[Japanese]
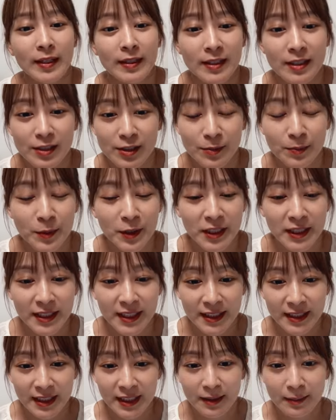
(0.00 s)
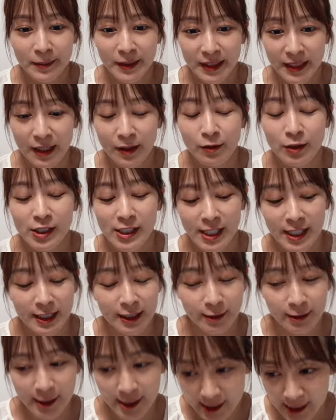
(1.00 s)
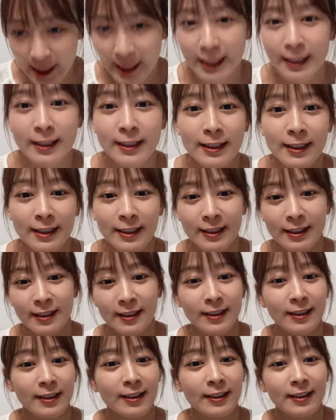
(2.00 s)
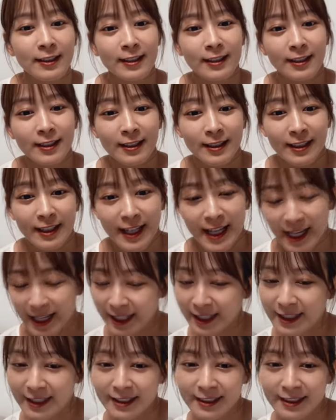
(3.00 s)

20分になったらまた教えてくださいはい